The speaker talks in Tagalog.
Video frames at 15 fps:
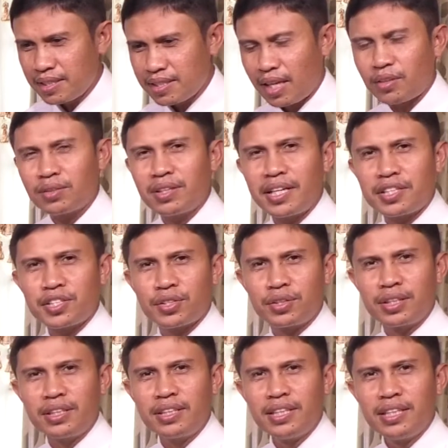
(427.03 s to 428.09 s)
sa atong
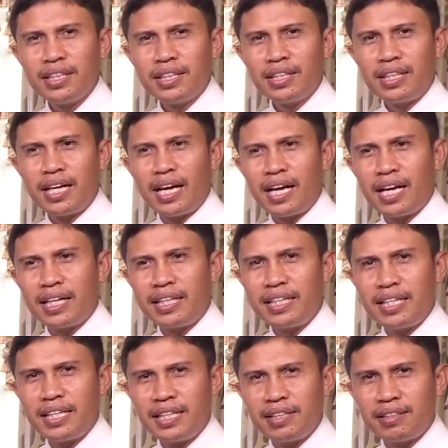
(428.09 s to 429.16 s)
leksyon nga
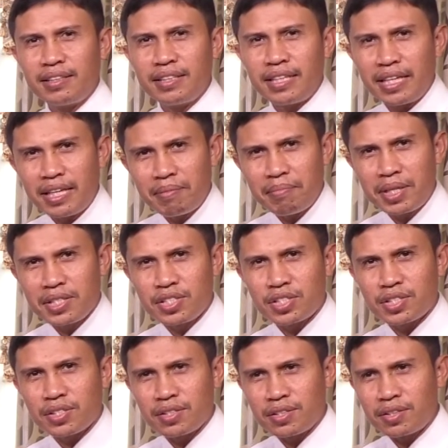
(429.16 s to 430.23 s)
ining
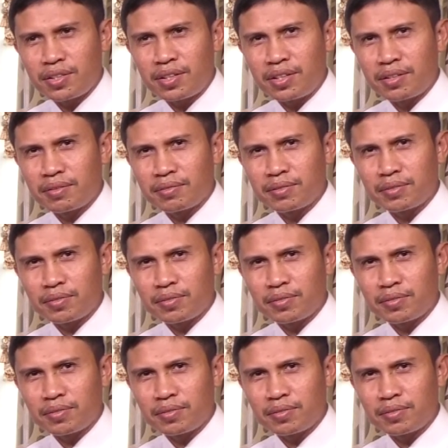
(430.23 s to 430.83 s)
image uh,